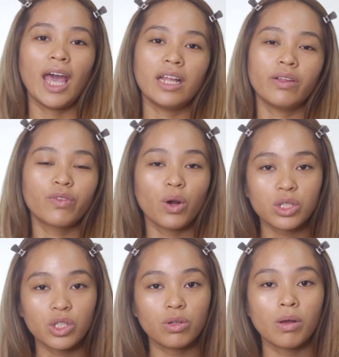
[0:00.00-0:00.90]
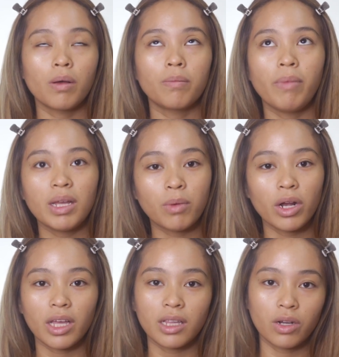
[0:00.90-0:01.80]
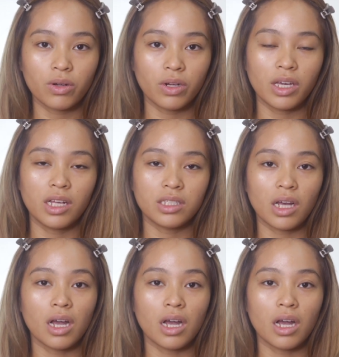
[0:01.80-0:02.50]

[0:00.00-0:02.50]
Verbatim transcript: And of course, yung main market ng Koreans